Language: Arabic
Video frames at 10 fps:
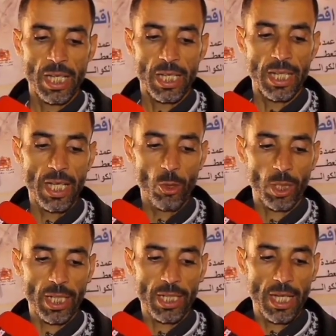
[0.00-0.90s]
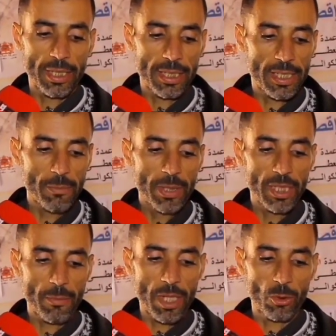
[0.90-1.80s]
لا يعقل أن يتم
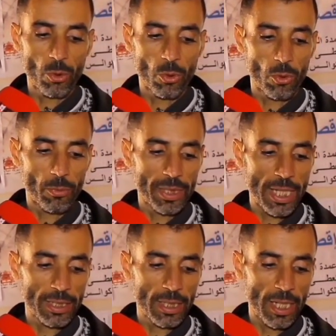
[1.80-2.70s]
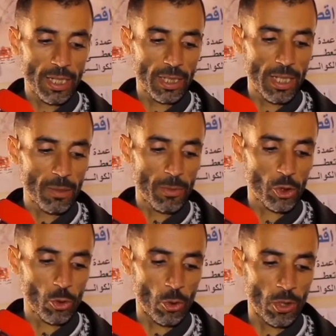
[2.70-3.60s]
حرمانه من هذا الحق
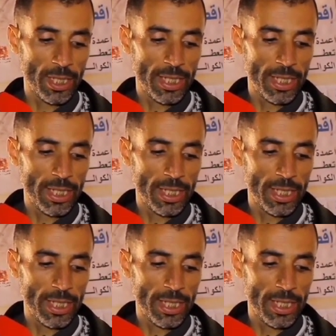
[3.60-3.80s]
المشروع